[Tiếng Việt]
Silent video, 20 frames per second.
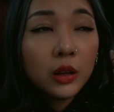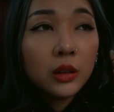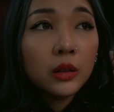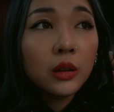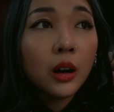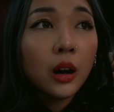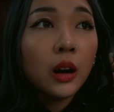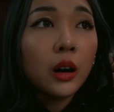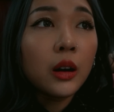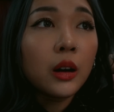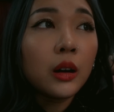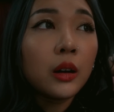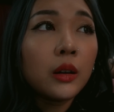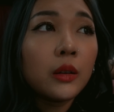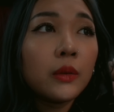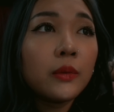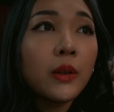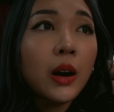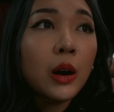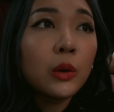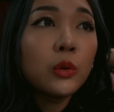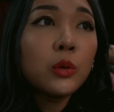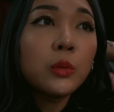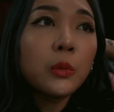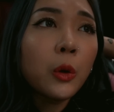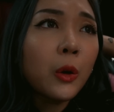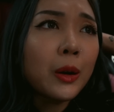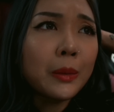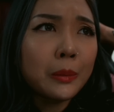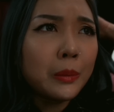cửa vào lúc
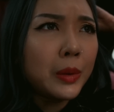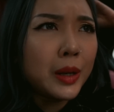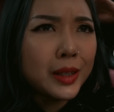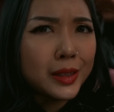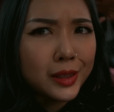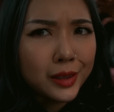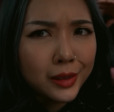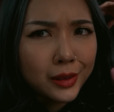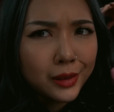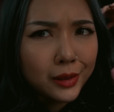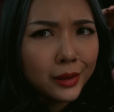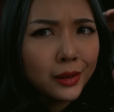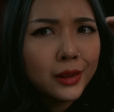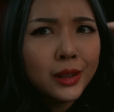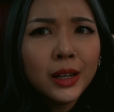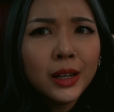khoảng 10 giờ